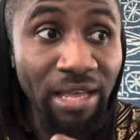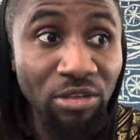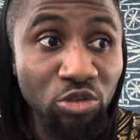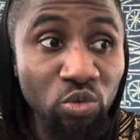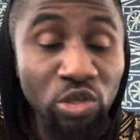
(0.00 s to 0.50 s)

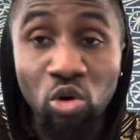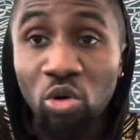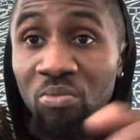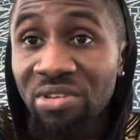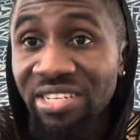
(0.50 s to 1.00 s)
suis-je
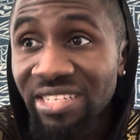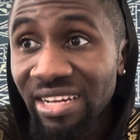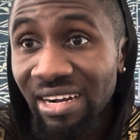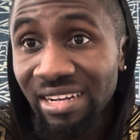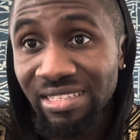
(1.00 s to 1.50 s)
obligé de
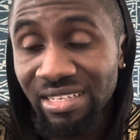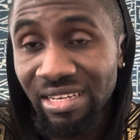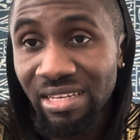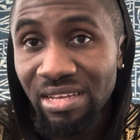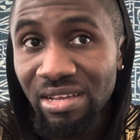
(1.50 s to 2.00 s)

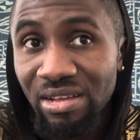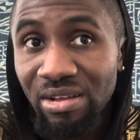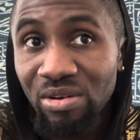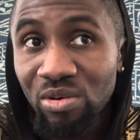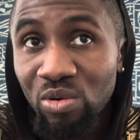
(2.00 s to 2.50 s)
rentrer
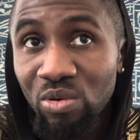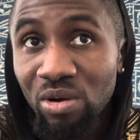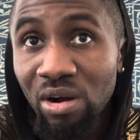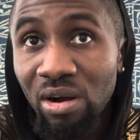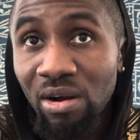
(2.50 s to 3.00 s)

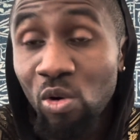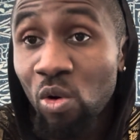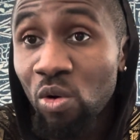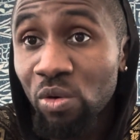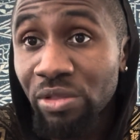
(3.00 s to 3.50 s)
euh,
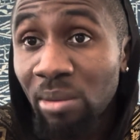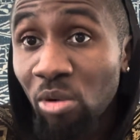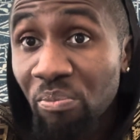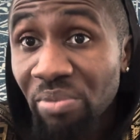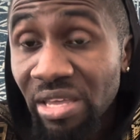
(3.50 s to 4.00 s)
au, dans
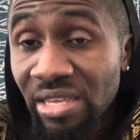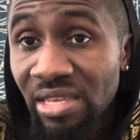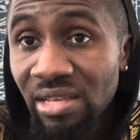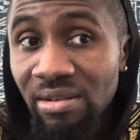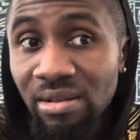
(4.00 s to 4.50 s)
mon
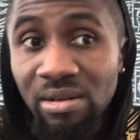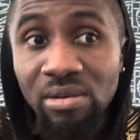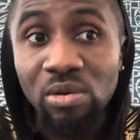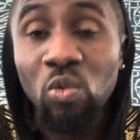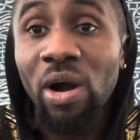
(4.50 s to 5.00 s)
pays
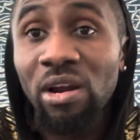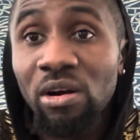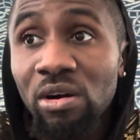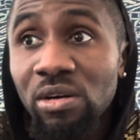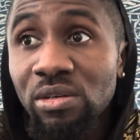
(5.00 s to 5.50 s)
ou
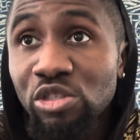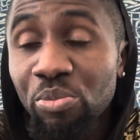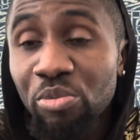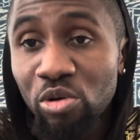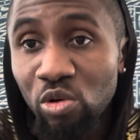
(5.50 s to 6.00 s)
alors je
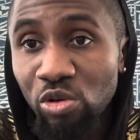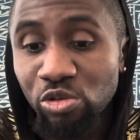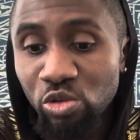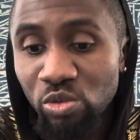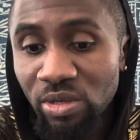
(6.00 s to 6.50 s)
peux
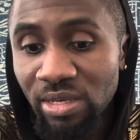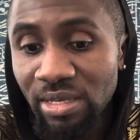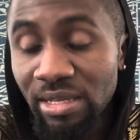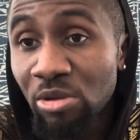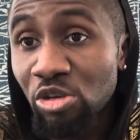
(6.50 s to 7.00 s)
continuer
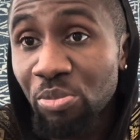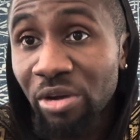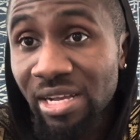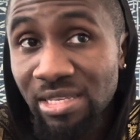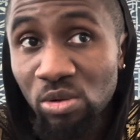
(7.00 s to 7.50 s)
et je peux
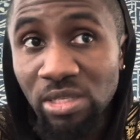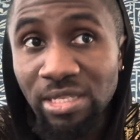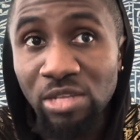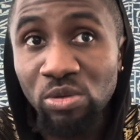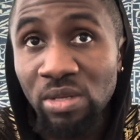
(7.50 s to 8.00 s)
rester aux
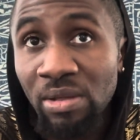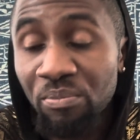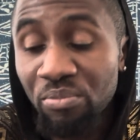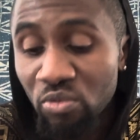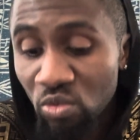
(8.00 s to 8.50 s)
États-Unis
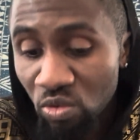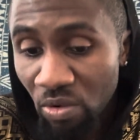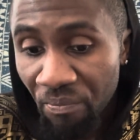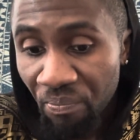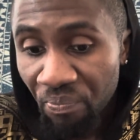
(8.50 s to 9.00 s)
pour
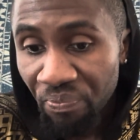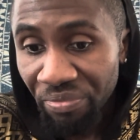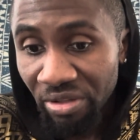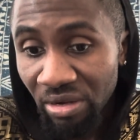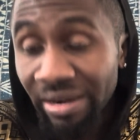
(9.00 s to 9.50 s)

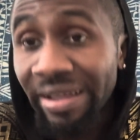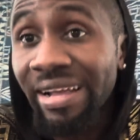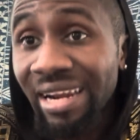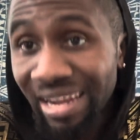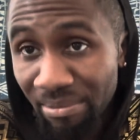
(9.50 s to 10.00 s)

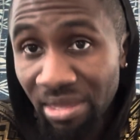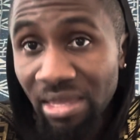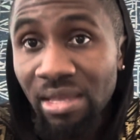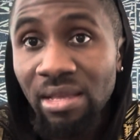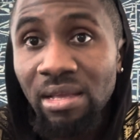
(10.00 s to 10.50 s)

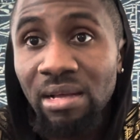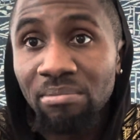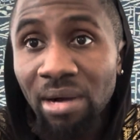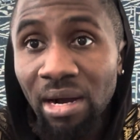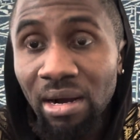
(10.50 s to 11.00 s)
réclamer
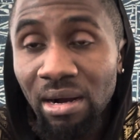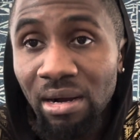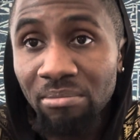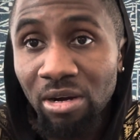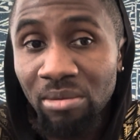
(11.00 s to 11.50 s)
ma,
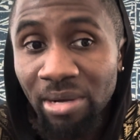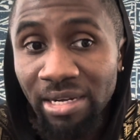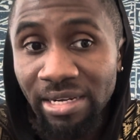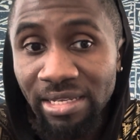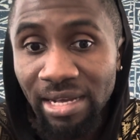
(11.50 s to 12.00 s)
ma
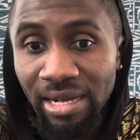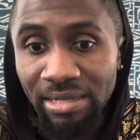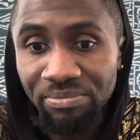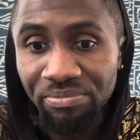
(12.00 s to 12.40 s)
green card.